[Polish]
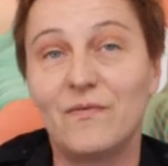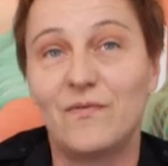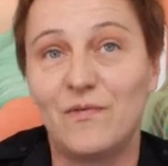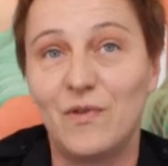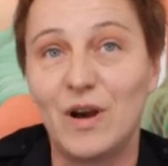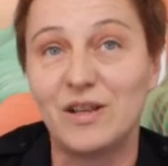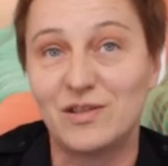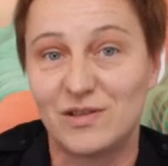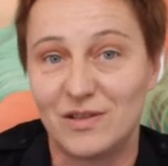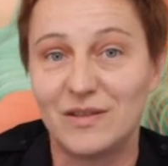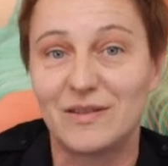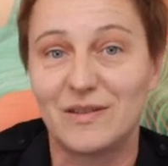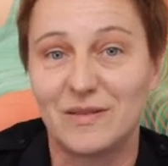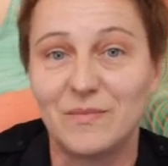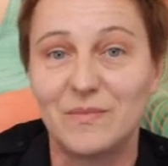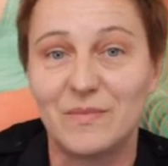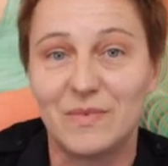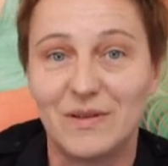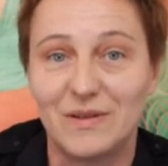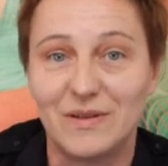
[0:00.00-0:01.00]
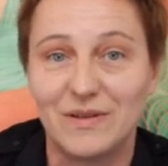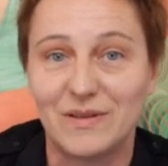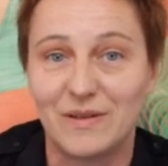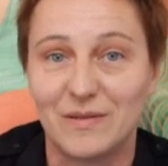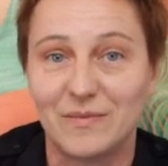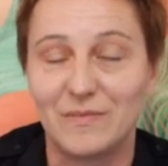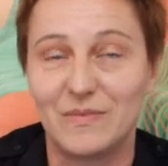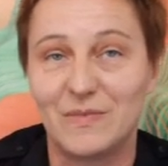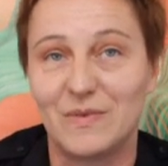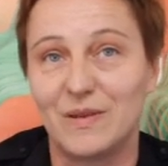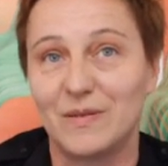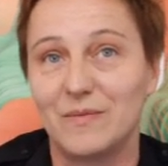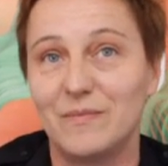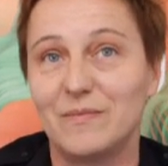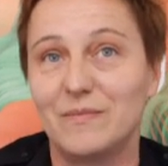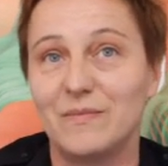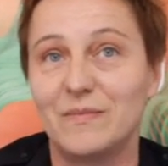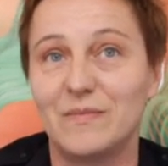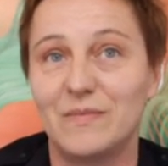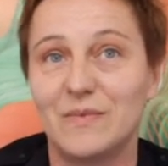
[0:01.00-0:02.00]
właśnie tym, e, tym,
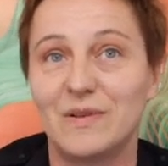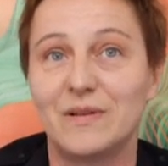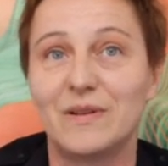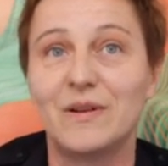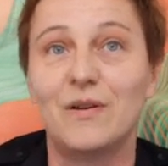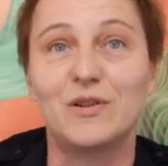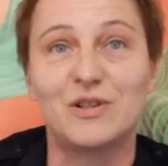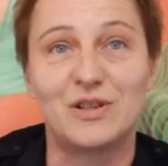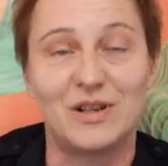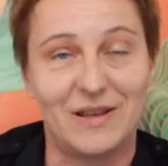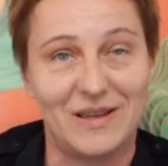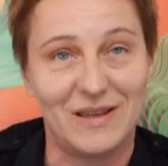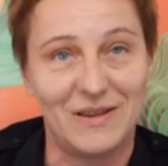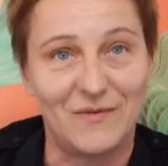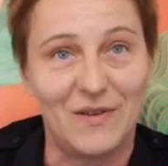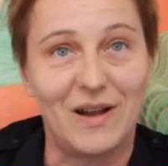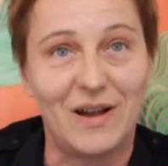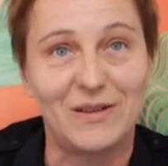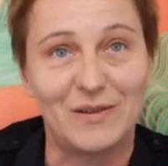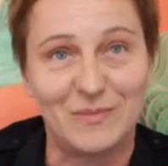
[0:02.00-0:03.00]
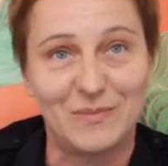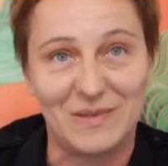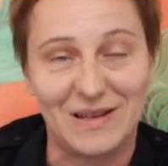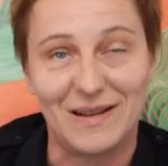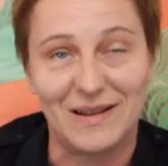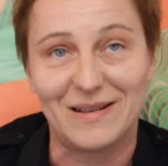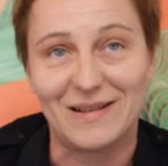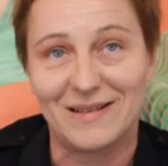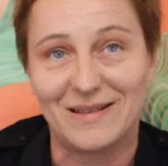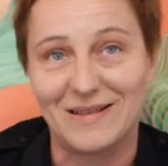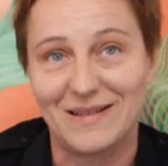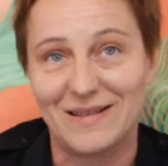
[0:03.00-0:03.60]
tym oczekiwaniom. oczekiwaniom tak.